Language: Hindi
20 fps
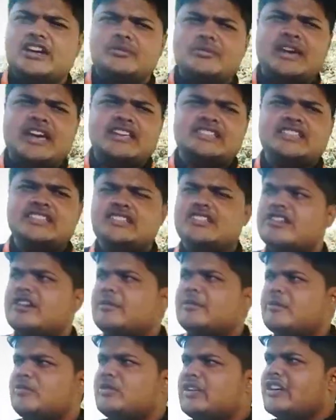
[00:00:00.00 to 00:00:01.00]
हम ऐसी
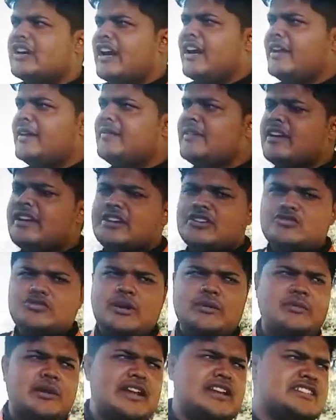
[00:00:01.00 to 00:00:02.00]
जगह को दिखाएं जो
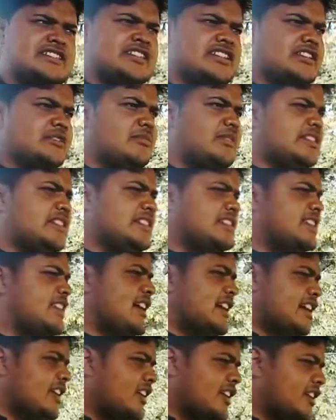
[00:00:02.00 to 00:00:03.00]
हमारे क्षेत्र में जैसे
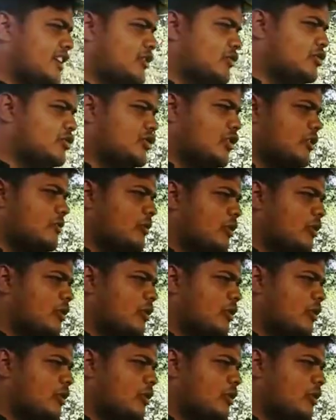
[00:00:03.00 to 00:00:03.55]
यहाँ का लकड़ी उद्योग